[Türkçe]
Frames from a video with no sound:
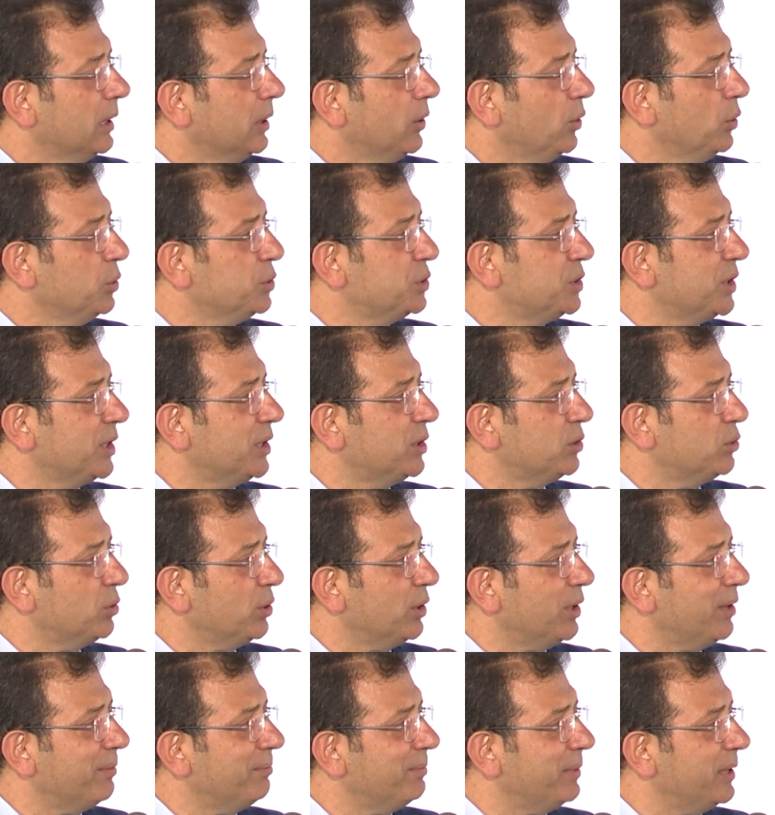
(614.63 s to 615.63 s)
Önceki
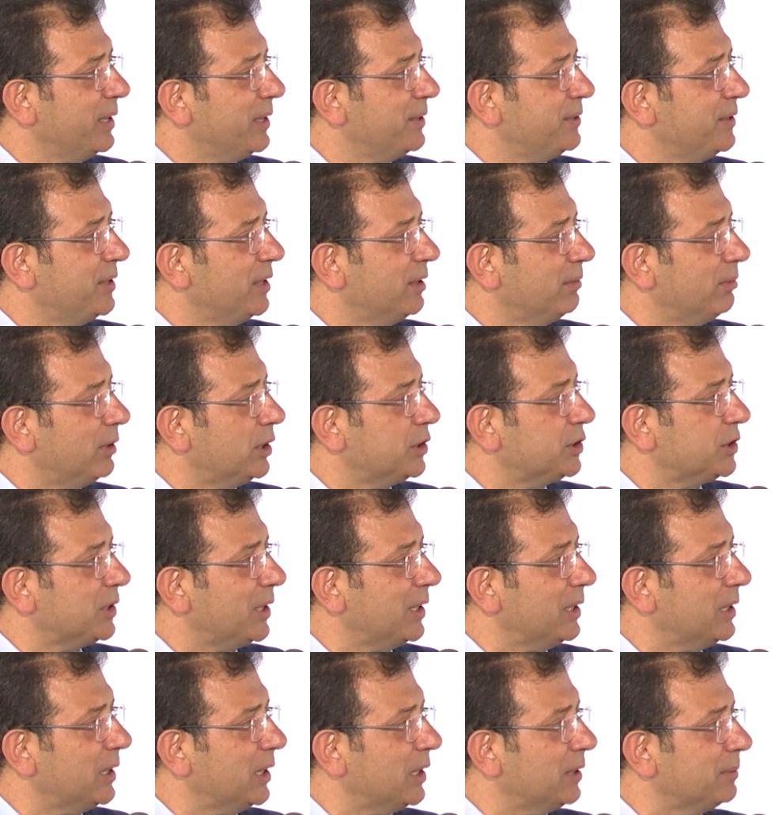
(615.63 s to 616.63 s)
dönem belediye
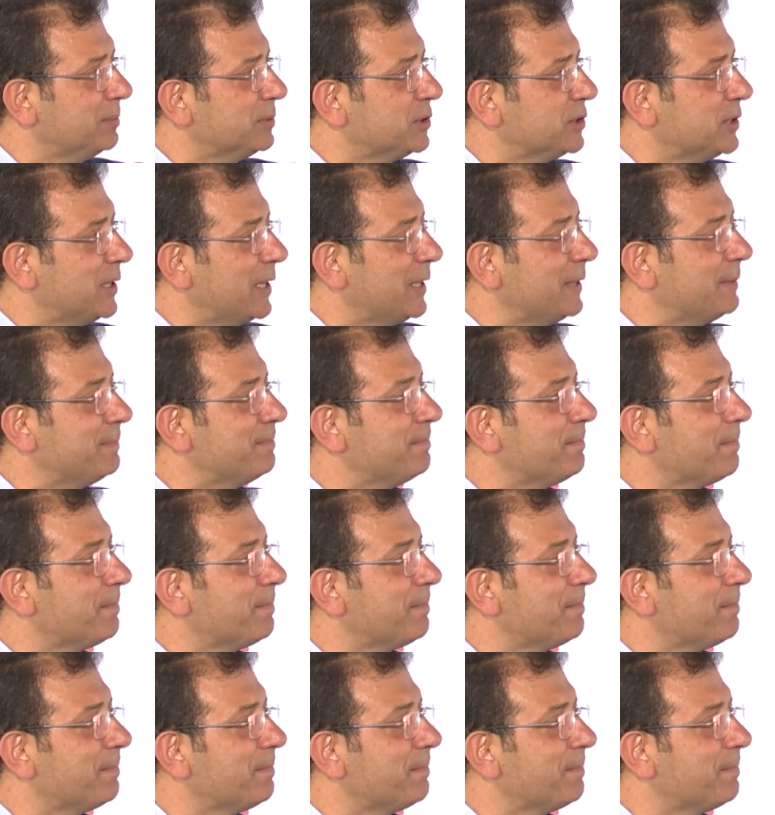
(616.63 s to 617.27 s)
başkanlarımızdan.